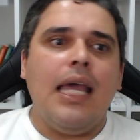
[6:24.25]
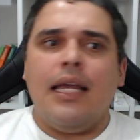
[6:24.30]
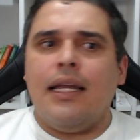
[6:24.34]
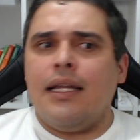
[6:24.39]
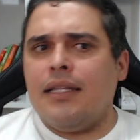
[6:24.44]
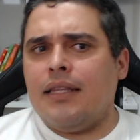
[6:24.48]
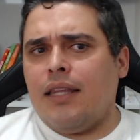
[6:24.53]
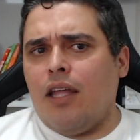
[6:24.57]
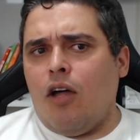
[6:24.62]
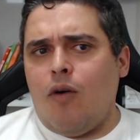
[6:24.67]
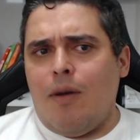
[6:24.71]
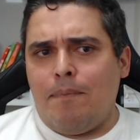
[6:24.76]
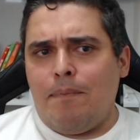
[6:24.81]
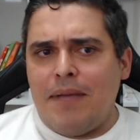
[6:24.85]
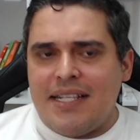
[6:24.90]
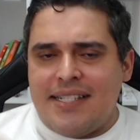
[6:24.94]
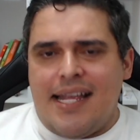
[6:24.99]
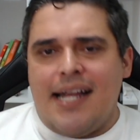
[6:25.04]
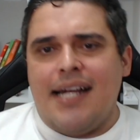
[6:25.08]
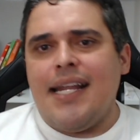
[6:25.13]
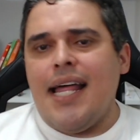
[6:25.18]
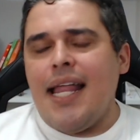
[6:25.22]
Então,
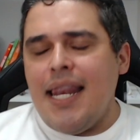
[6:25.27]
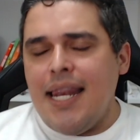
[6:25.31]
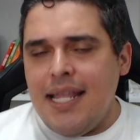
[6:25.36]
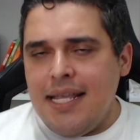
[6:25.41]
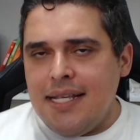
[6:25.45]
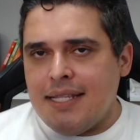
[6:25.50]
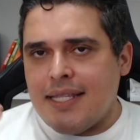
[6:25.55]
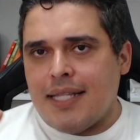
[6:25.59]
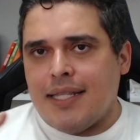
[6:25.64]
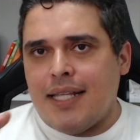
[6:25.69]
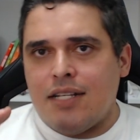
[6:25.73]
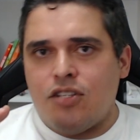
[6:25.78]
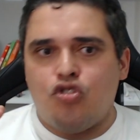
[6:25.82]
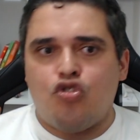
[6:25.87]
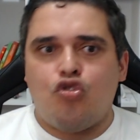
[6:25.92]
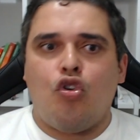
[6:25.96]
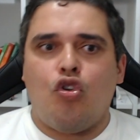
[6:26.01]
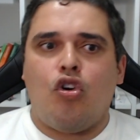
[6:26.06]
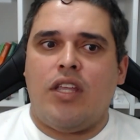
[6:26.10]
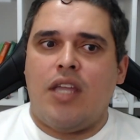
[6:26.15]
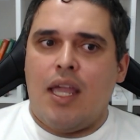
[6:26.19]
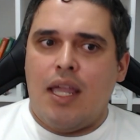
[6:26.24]
apesar da lista da
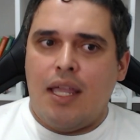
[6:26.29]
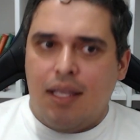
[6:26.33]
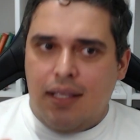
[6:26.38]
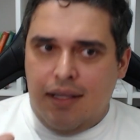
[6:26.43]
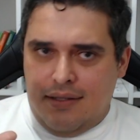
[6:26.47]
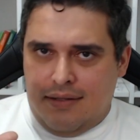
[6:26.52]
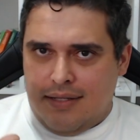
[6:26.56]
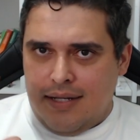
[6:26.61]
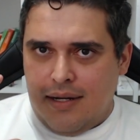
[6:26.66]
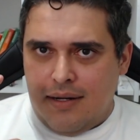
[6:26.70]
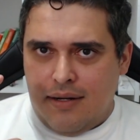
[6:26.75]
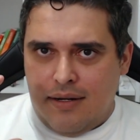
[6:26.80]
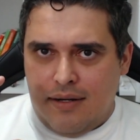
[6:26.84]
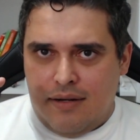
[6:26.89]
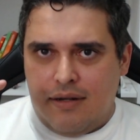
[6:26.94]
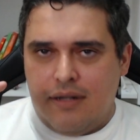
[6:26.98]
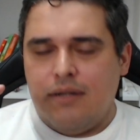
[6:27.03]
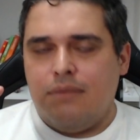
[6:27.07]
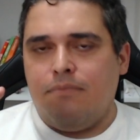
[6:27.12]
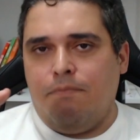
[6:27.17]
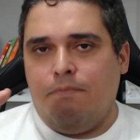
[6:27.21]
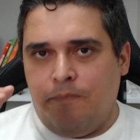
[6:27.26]
Sony aí
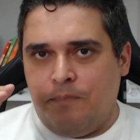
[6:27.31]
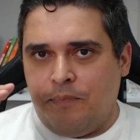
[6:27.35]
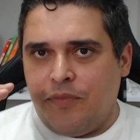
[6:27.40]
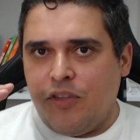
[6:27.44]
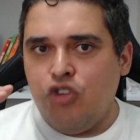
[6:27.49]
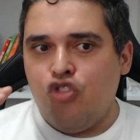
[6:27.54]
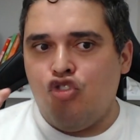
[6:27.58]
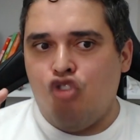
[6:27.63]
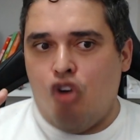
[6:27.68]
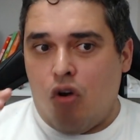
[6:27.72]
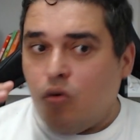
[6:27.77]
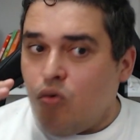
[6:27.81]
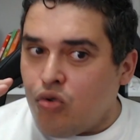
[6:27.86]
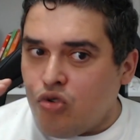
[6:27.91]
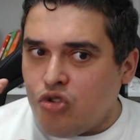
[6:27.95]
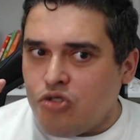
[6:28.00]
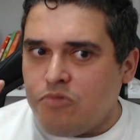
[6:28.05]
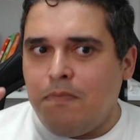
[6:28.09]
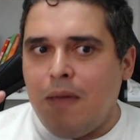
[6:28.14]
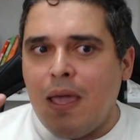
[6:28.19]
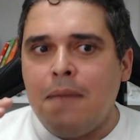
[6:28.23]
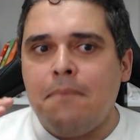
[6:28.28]
ser
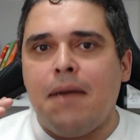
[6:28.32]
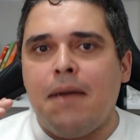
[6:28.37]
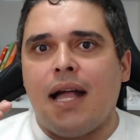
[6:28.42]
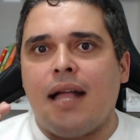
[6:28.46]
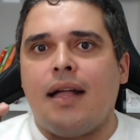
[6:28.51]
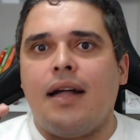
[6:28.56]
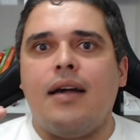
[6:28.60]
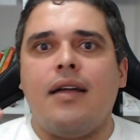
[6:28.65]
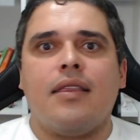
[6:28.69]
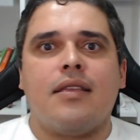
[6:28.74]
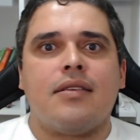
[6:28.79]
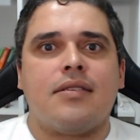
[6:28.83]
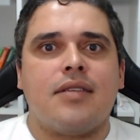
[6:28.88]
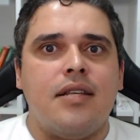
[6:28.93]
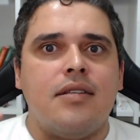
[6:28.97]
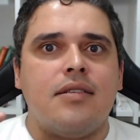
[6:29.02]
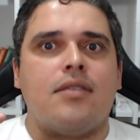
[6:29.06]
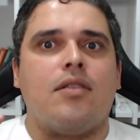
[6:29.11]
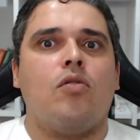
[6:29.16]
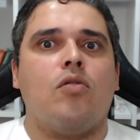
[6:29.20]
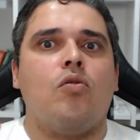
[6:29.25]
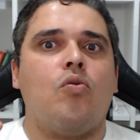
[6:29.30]
jogos bem bacanas que
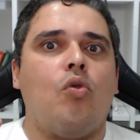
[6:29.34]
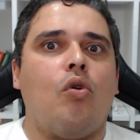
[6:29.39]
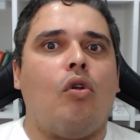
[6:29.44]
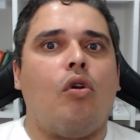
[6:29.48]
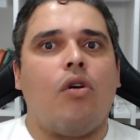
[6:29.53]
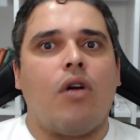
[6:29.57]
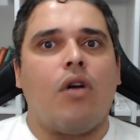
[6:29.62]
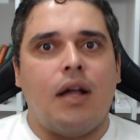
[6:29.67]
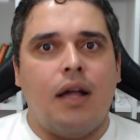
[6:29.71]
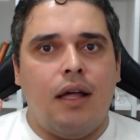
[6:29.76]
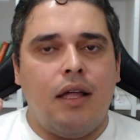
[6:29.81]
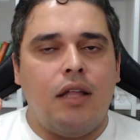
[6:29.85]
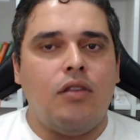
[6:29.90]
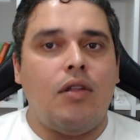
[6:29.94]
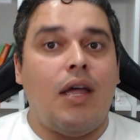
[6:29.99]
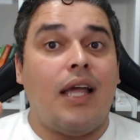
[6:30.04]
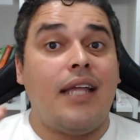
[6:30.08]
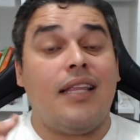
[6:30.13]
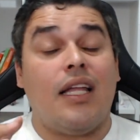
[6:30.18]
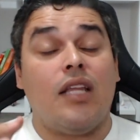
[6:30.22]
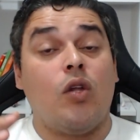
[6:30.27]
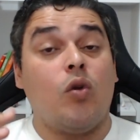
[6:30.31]
eles estão colocando,
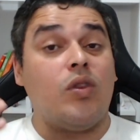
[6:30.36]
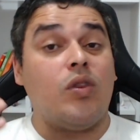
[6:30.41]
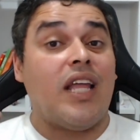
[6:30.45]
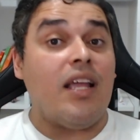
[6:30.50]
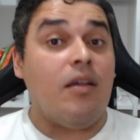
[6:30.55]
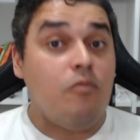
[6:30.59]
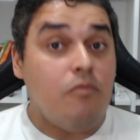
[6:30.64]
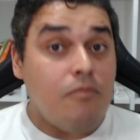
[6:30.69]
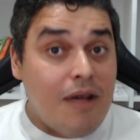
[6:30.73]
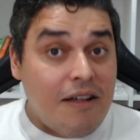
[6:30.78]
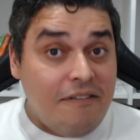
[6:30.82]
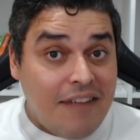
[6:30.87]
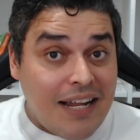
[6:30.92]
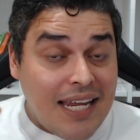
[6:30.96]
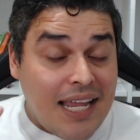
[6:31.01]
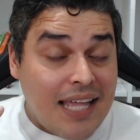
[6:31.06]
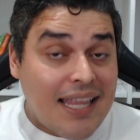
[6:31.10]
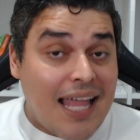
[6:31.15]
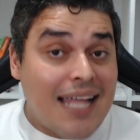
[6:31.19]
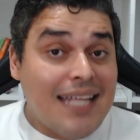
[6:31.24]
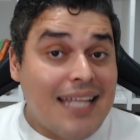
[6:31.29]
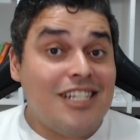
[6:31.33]
ainda não tem uma
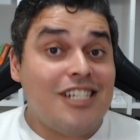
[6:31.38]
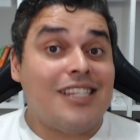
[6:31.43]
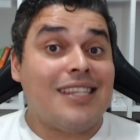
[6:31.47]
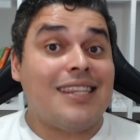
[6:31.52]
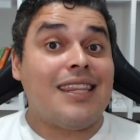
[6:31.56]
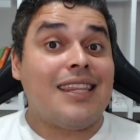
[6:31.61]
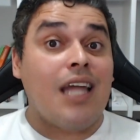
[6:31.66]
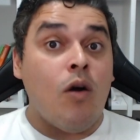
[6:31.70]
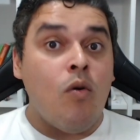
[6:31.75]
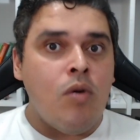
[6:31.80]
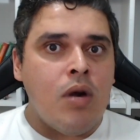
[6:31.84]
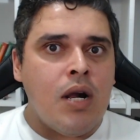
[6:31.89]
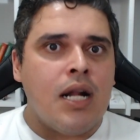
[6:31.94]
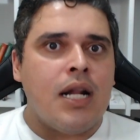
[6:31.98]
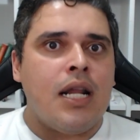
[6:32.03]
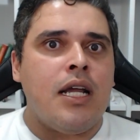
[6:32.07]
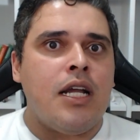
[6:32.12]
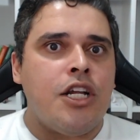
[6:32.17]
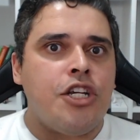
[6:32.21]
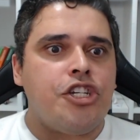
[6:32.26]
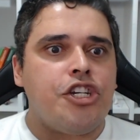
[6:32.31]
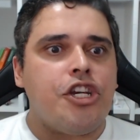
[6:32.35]
variedade tão
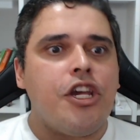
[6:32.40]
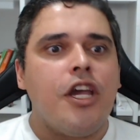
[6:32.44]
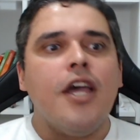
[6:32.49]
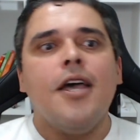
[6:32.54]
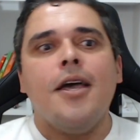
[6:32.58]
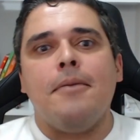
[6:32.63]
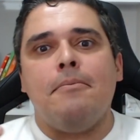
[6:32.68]
grande,